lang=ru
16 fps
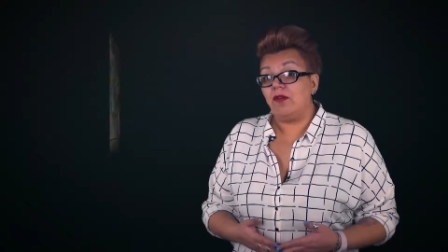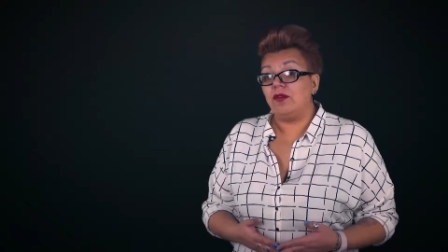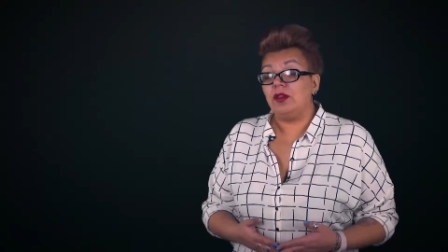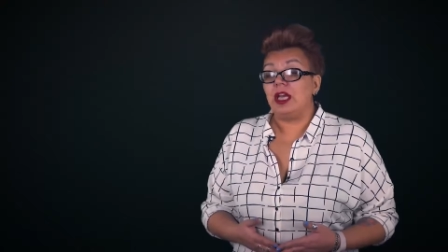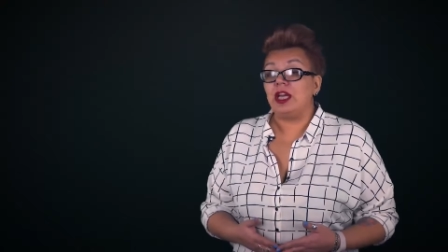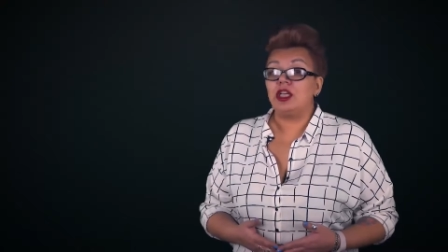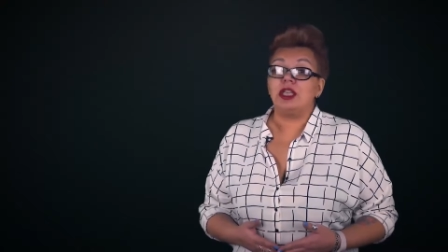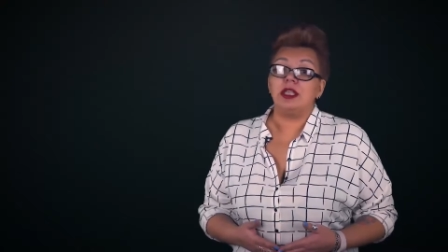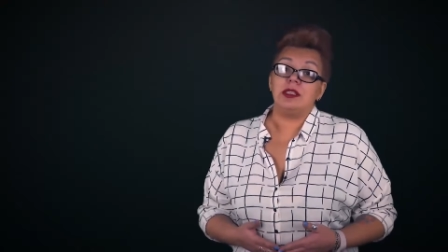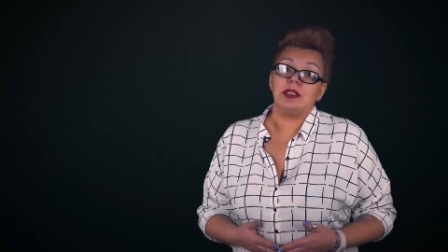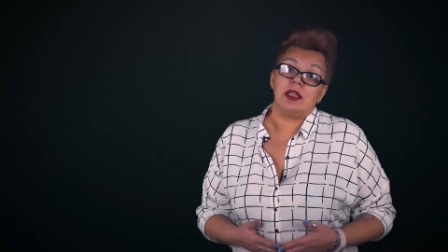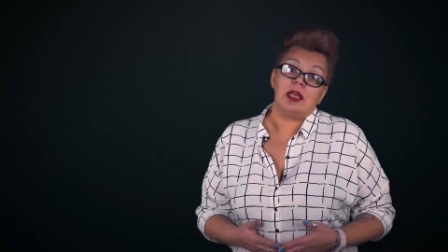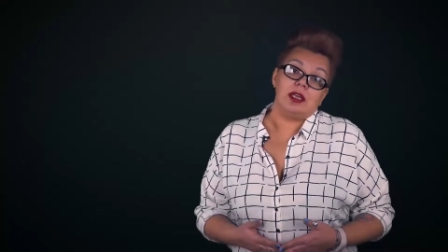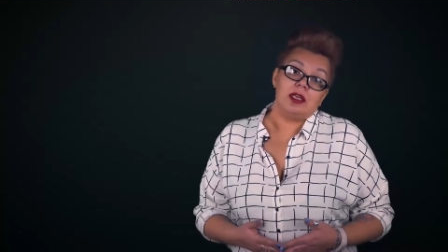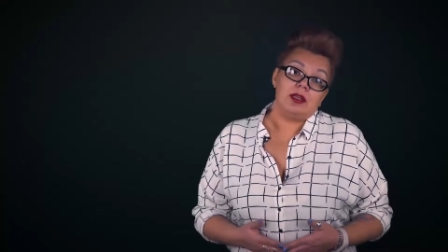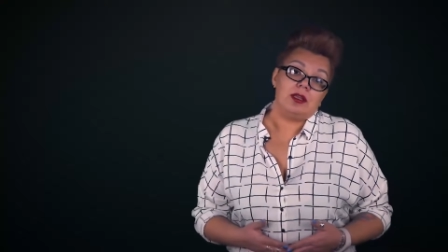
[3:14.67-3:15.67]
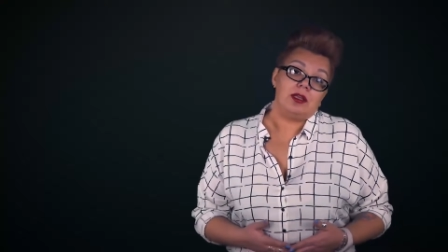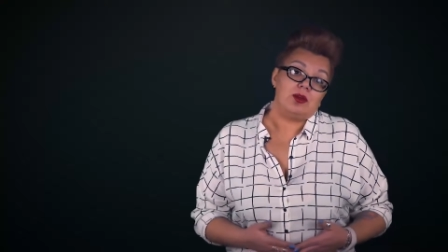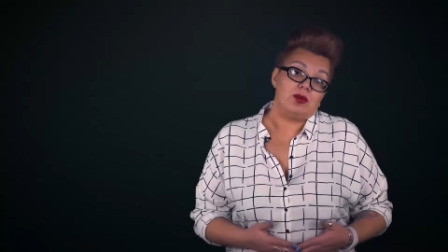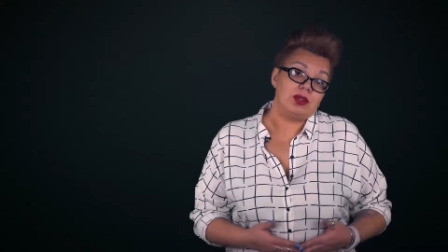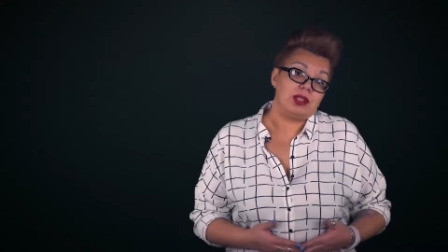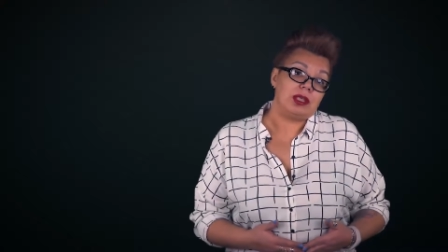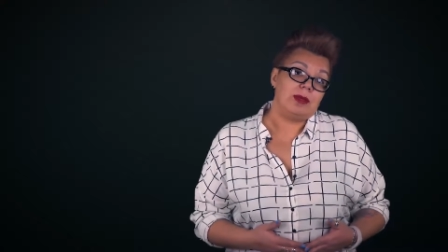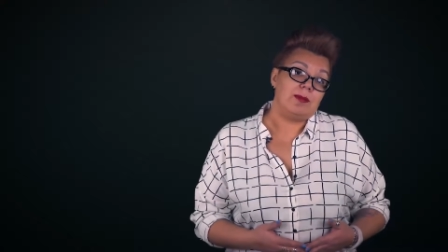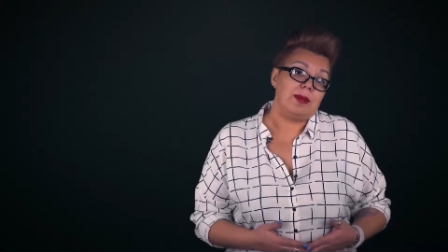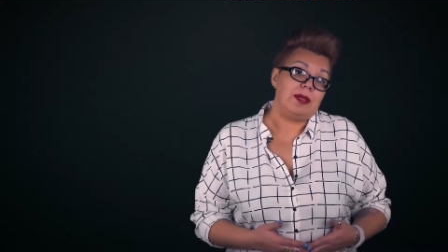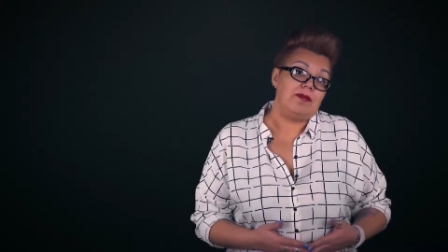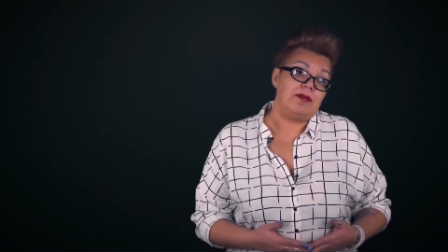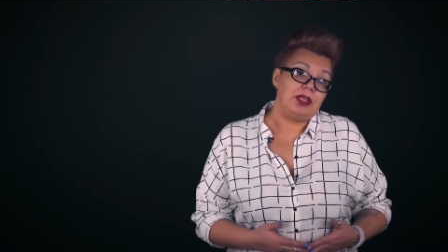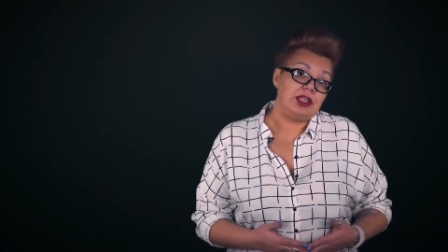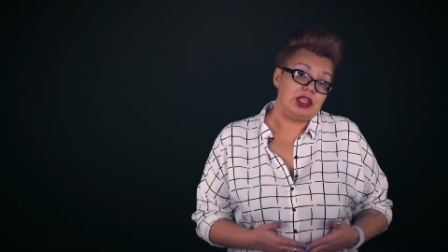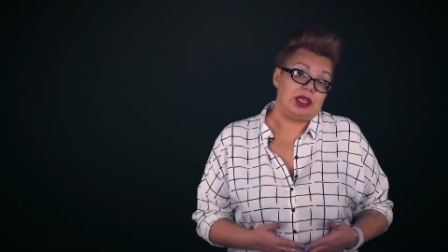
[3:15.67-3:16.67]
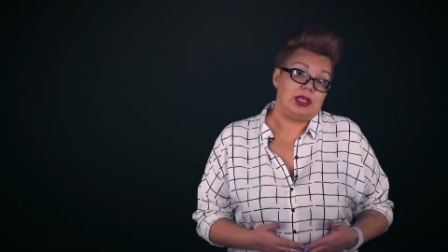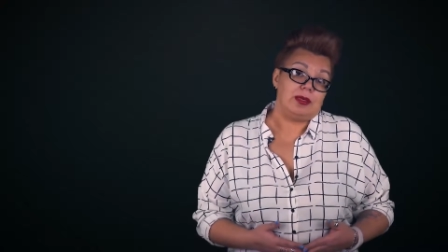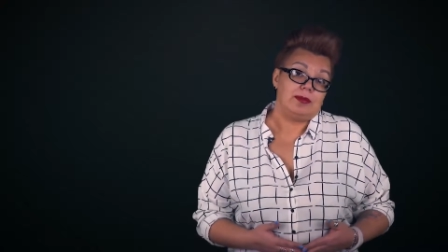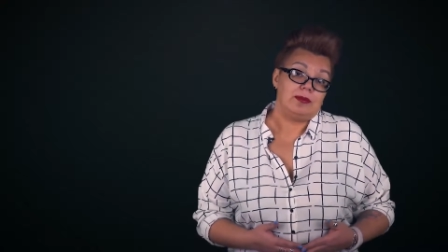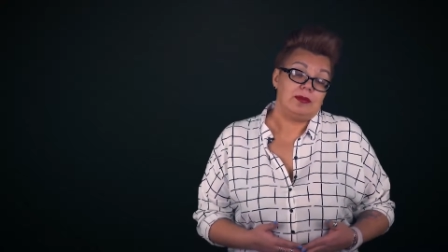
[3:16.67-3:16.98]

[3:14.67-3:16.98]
в нашей старинной русской привычке